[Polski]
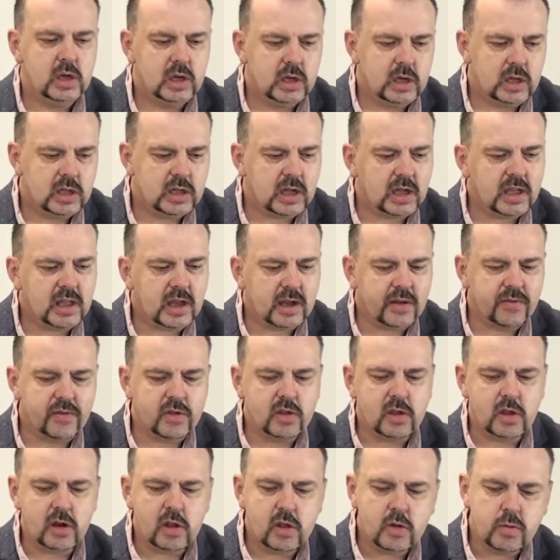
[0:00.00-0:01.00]
I tak jak
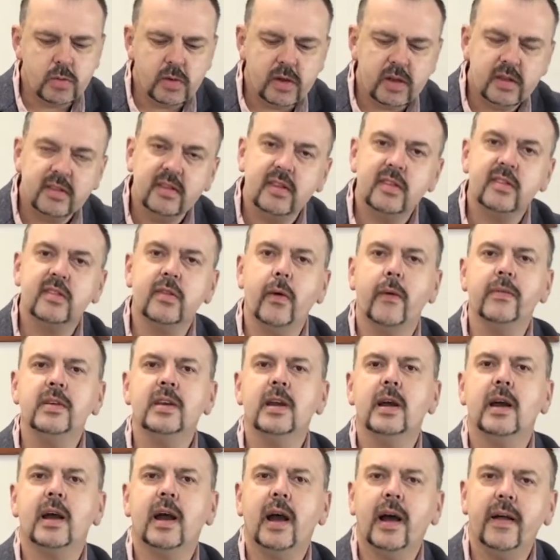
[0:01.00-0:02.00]
widzieliśmy z historii
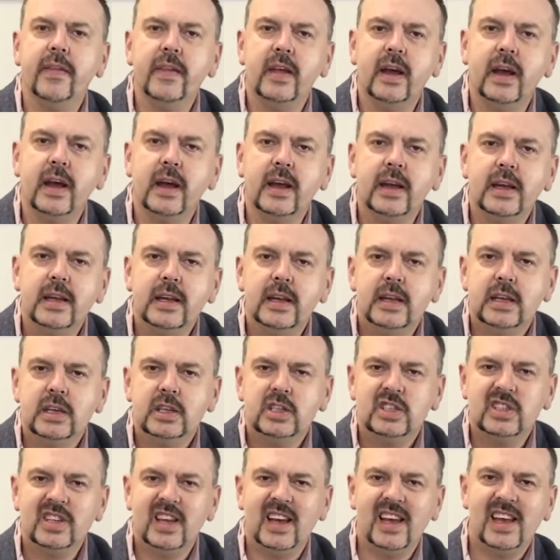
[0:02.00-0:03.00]
Ahana,
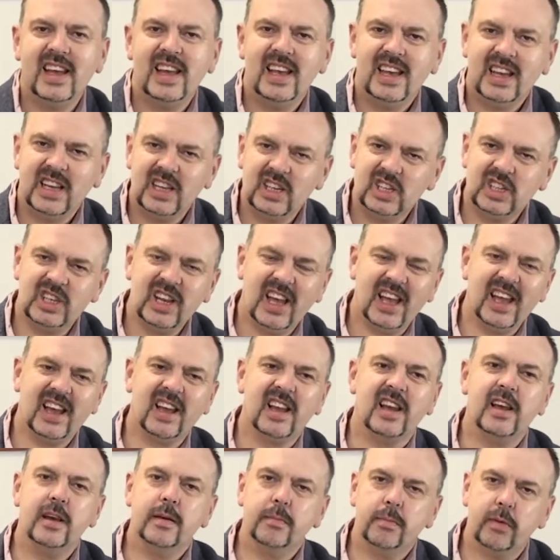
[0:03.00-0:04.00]
że
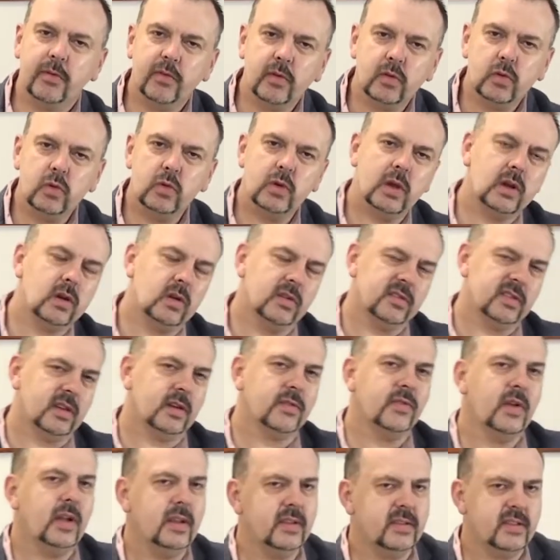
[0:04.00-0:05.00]
grzech powoduje
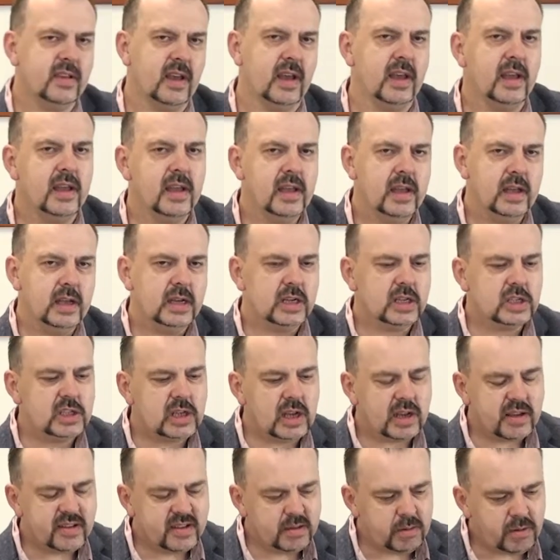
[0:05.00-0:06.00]
konsekwencje.
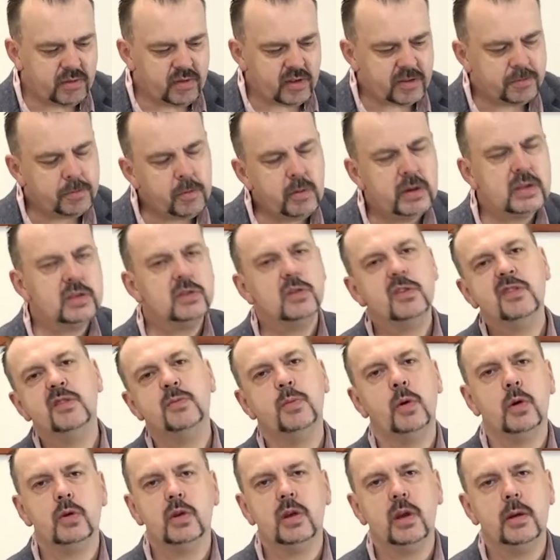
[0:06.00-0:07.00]
Grzech zrywa społeczność z
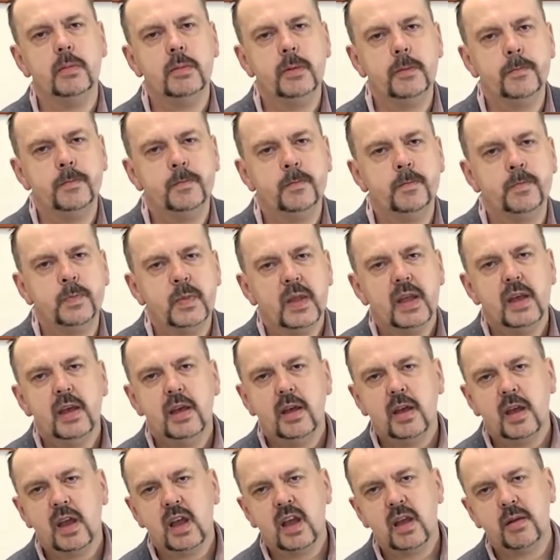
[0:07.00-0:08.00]
Bogiem,
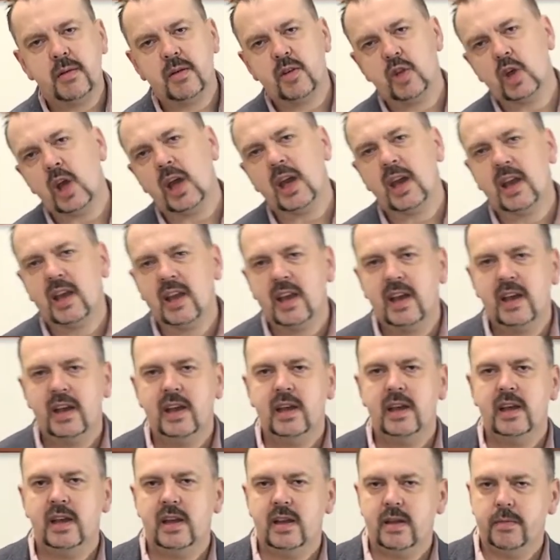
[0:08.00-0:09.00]
grzech
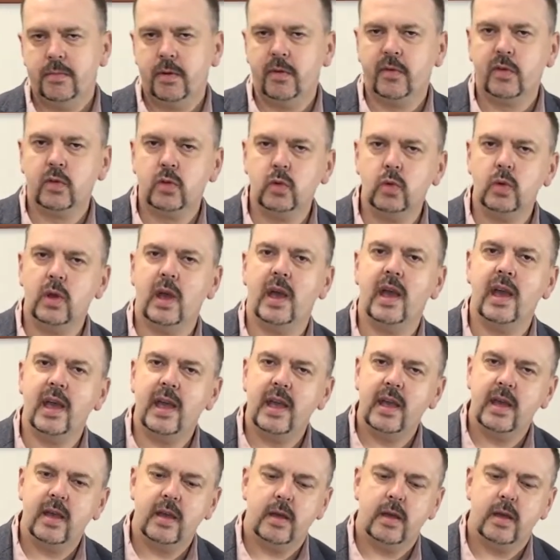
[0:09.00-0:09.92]
powoduje